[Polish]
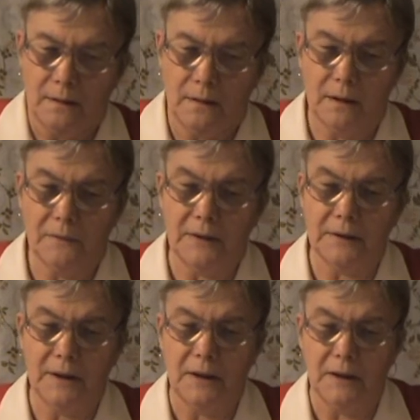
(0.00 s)

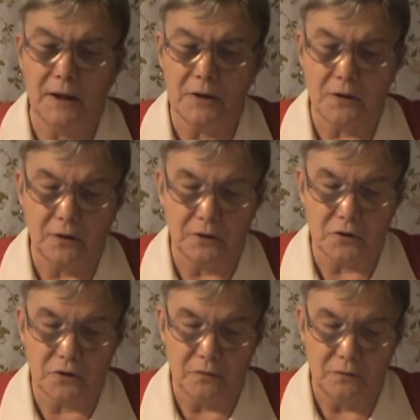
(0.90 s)
Ewangelia i
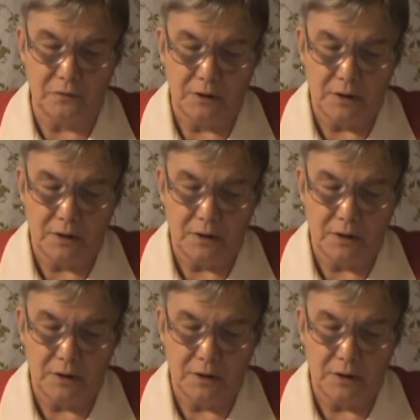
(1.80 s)
Kościół.